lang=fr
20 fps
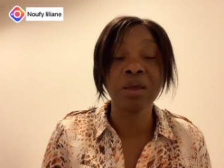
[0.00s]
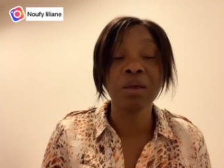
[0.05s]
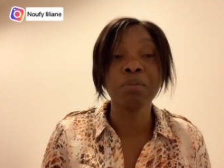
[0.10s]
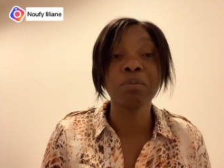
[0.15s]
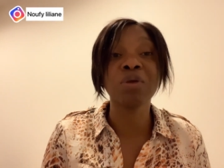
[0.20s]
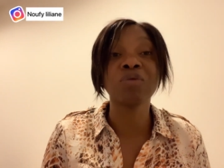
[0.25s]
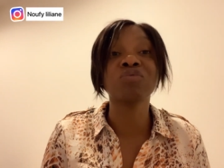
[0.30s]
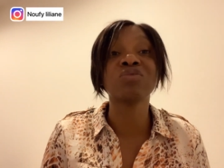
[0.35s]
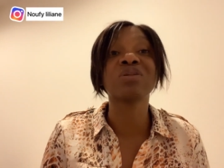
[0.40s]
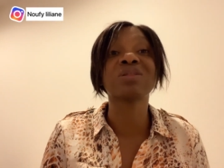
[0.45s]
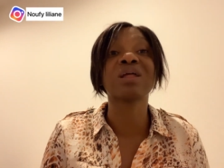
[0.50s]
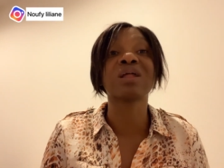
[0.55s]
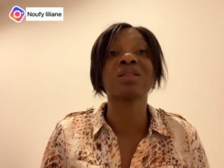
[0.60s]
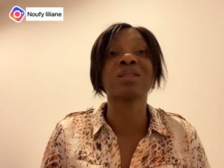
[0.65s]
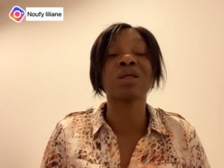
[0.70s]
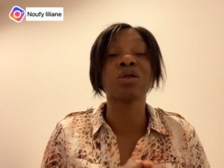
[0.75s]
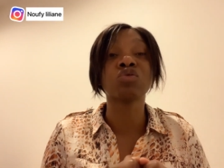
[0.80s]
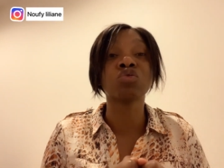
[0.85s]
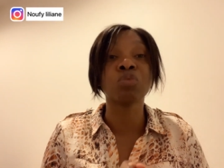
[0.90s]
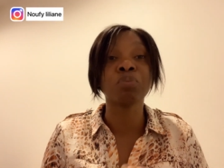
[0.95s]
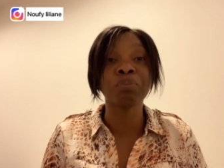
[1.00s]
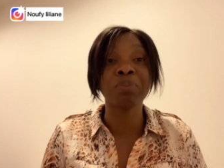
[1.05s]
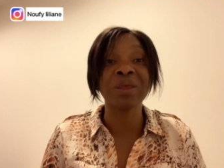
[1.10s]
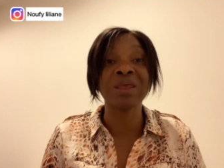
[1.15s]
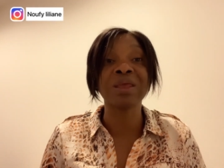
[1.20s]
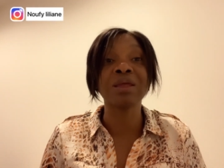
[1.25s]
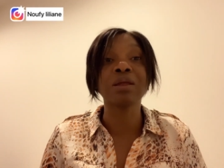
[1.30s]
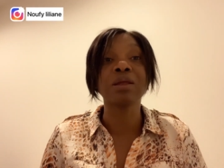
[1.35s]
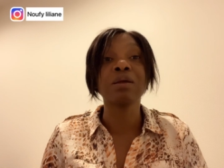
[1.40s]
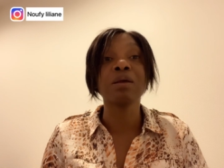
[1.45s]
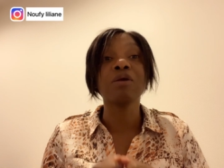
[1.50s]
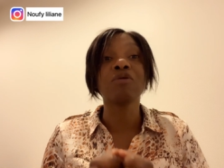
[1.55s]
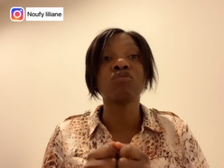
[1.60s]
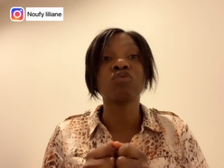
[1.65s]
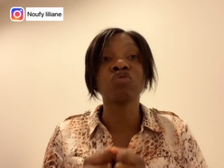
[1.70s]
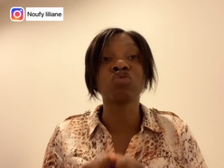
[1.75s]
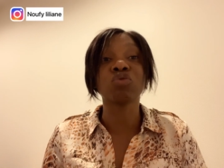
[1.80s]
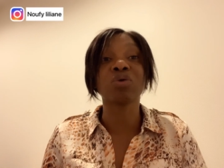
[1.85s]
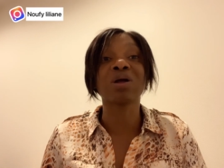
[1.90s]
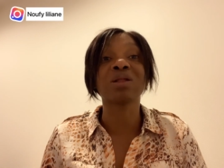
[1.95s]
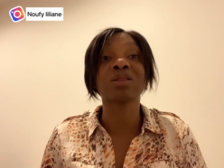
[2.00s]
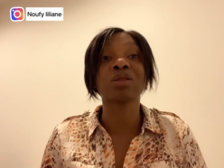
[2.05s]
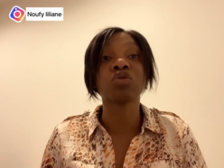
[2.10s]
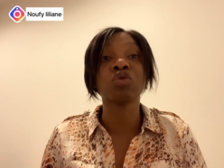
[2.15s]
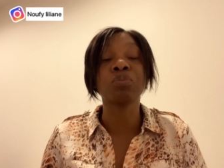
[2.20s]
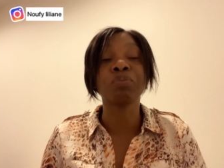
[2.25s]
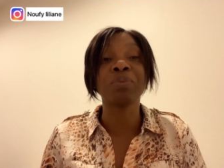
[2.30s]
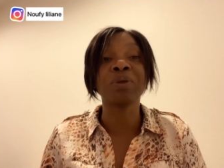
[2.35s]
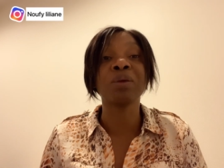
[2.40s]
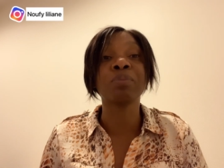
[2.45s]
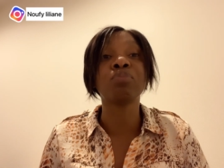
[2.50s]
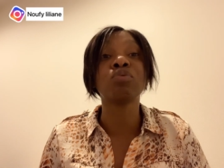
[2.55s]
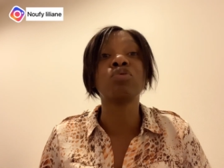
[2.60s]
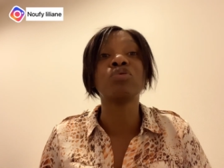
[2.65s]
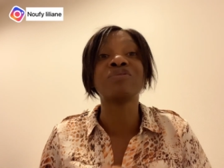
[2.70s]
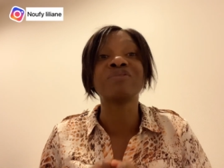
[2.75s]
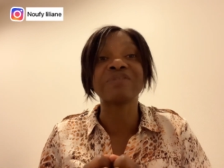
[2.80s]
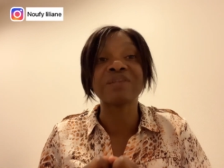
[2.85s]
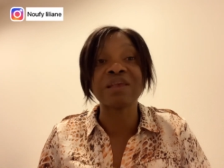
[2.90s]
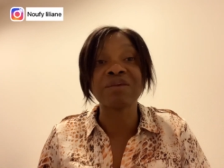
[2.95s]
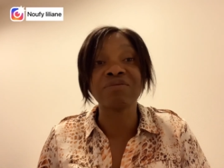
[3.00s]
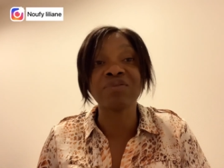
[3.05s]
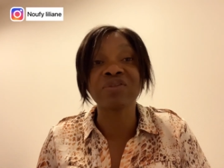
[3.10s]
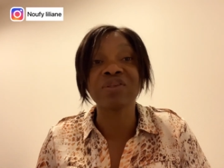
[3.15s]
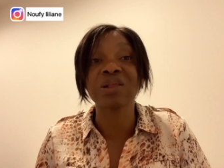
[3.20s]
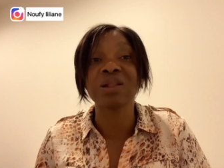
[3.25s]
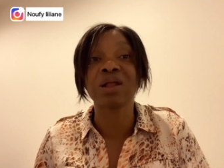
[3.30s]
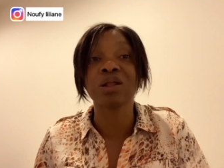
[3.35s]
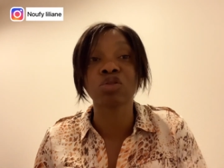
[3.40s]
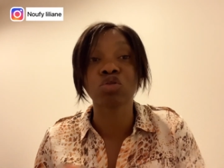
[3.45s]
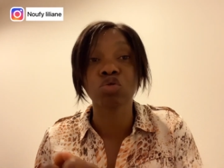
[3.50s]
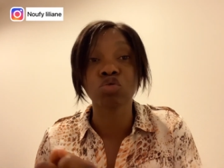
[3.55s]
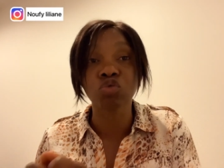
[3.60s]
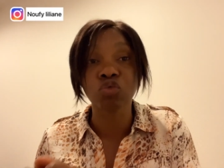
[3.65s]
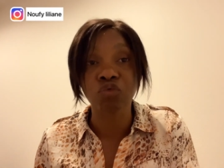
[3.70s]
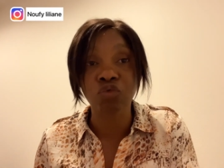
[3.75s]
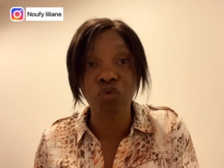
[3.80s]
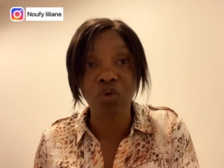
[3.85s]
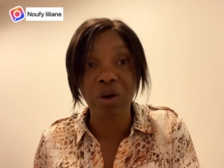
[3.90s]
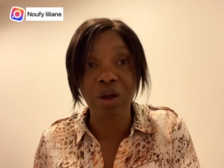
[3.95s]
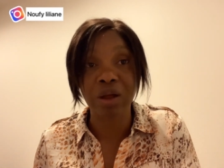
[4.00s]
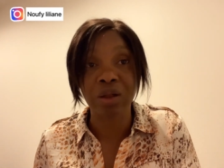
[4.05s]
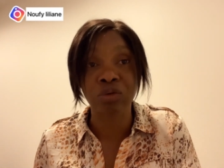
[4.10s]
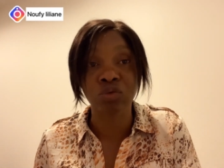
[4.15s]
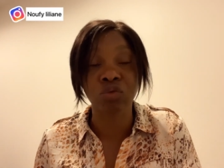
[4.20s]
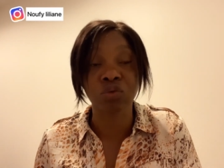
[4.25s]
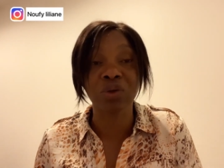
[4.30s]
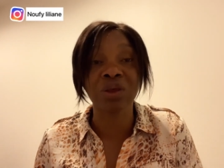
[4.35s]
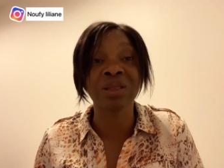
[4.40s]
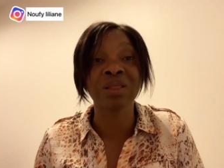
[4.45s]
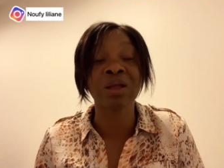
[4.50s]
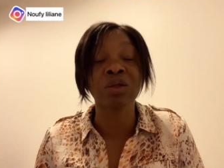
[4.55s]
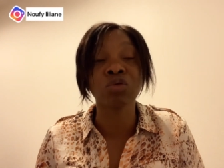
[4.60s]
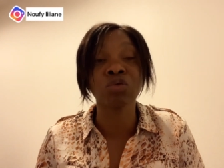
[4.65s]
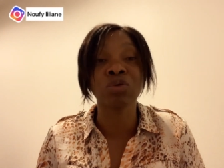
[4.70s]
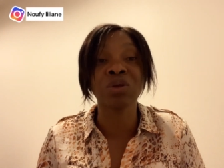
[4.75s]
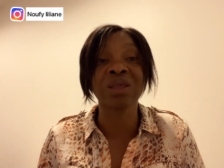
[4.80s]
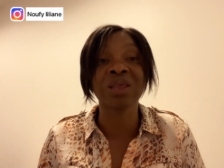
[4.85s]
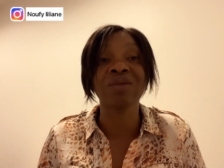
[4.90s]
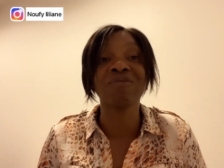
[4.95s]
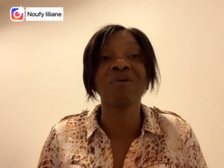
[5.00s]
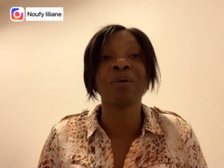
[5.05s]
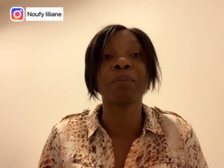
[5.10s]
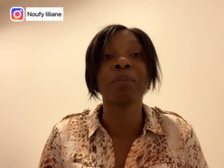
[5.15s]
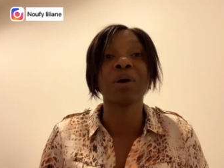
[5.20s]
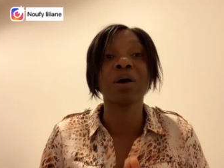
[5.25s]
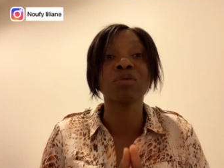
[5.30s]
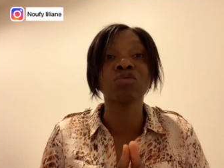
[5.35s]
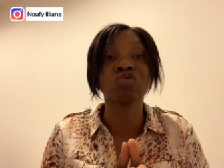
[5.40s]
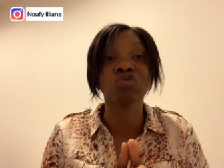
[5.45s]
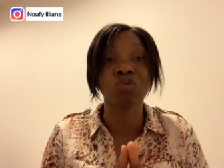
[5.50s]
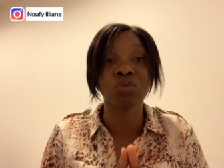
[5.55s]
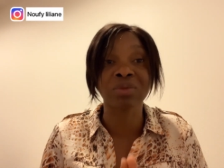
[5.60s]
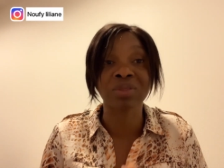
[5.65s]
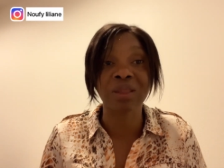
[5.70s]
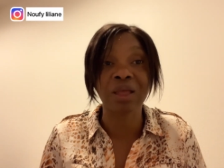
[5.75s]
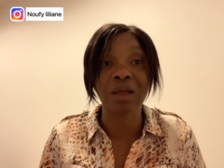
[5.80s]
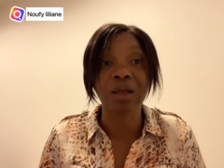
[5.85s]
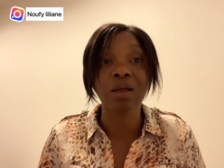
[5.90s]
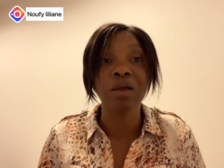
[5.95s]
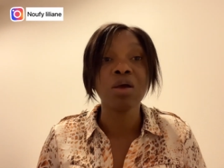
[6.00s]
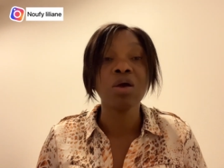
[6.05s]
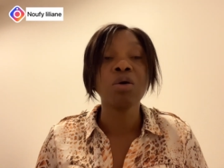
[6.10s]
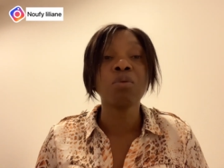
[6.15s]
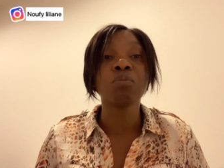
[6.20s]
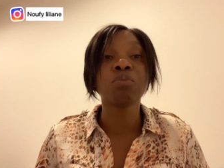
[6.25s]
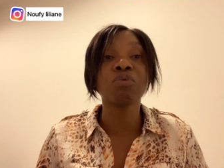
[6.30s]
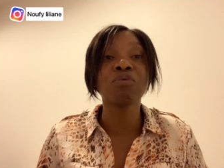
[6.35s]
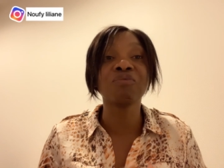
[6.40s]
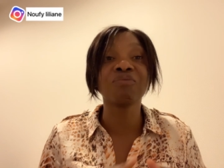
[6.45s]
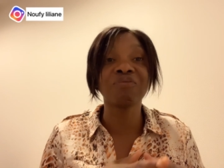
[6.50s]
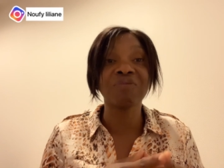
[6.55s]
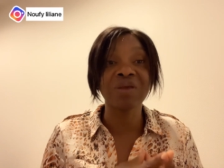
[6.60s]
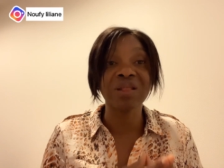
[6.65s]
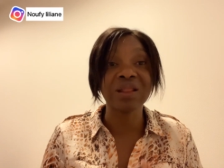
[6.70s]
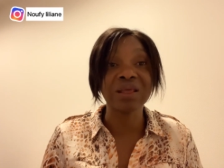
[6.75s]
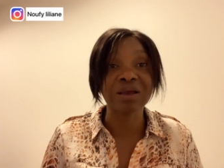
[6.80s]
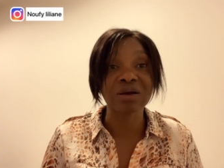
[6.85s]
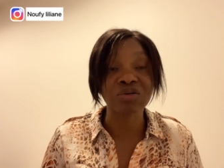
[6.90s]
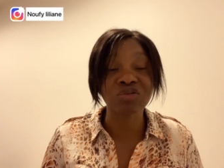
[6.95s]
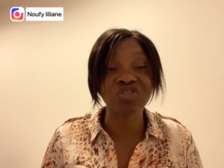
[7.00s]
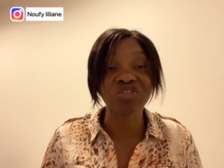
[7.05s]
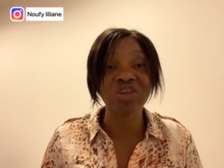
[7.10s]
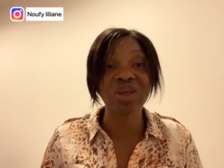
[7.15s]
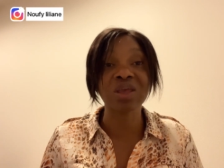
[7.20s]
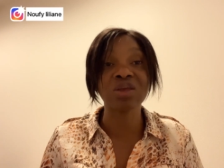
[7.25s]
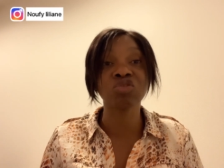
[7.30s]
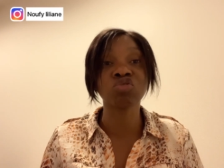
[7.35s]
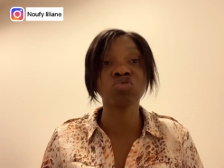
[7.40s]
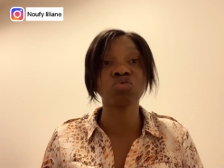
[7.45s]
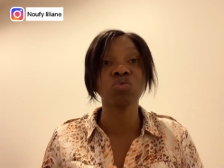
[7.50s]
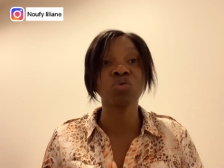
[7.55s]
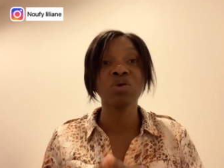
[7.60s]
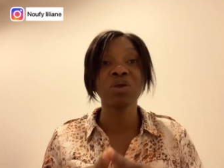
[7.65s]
Mais vous êtes en train de payer, vous serez en train de payer pour le service qu'il est en train de vous rendre, étant donné qu'il va prendre son temps pour faire des recherches